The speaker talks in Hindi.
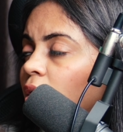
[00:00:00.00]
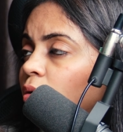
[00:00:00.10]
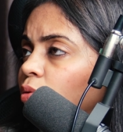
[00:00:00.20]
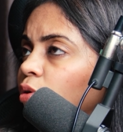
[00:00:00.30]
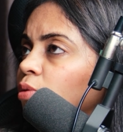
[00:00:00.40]
मान
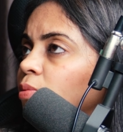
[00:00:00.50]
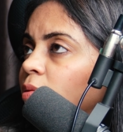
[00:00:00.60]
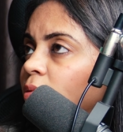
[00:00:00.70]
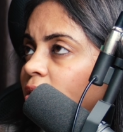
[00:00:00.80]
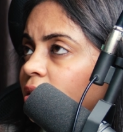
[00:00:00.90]
लो कोई
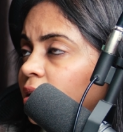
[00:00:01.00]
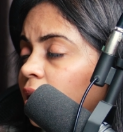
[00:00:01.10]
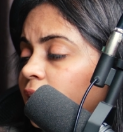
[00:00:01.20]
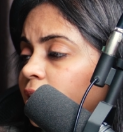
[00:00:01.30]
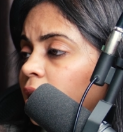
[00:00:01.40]
भी बिजनेस से
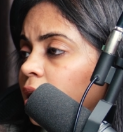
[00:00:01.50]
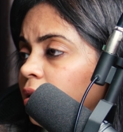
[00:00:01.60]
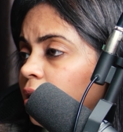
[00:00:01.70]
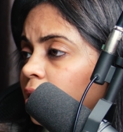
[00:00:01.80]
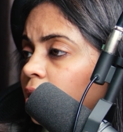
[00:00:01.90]
रिलेटेड
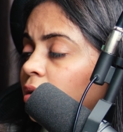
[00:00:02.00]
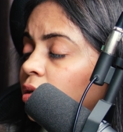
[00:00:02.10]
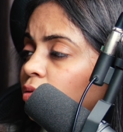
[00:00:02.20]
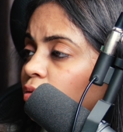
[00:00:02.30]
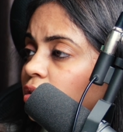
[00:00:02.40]
लेन देन कर रहे
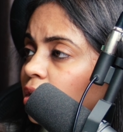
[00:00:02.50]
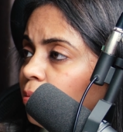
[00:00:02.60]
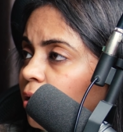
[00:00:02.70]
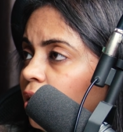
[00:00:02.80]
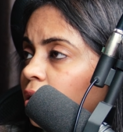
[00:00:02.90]
हैं तो वो
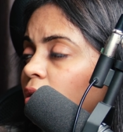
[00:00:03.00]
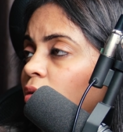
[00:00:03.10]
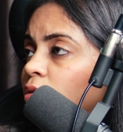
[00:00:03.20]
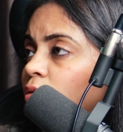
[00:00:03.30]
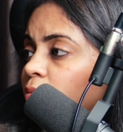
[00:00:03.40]
सब करंट
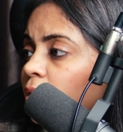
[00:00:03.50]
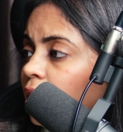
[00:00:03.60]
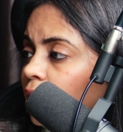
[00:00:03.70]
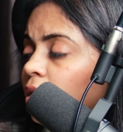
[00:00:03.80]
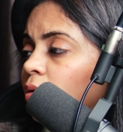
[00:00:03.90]
अकाउंट में
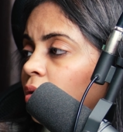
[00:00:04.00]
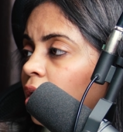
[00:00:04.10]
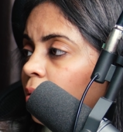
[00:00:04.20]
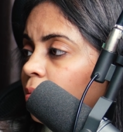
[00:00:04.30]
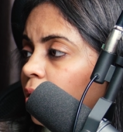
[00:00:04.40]
ही
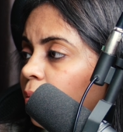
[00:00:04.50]
होगा आपका